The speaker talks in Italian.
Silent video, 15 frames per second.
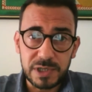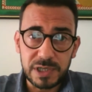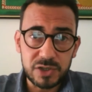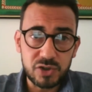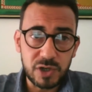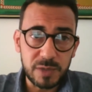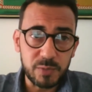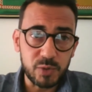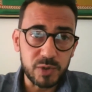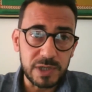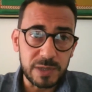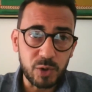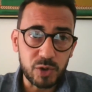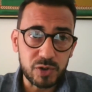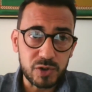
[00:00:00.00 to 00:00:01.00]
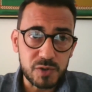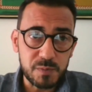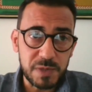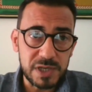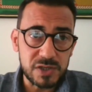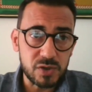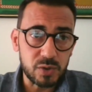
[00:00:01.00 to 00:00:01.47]
in Regione Puglia molto
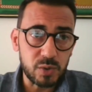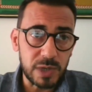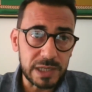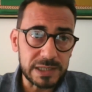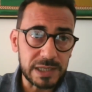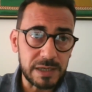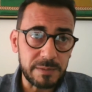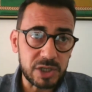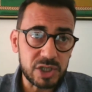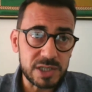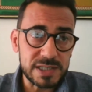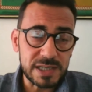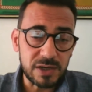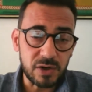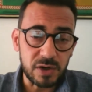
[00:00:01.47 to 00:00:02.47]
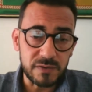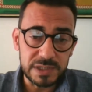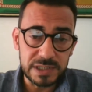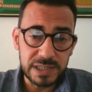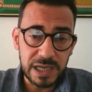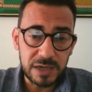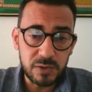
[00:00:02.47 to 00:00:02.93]
spesso durante l'emergenza
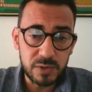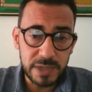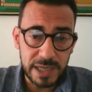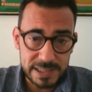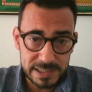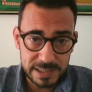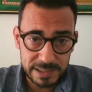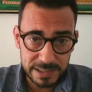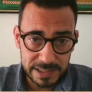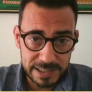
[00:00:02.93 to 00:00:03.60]
Covid da alcune ASL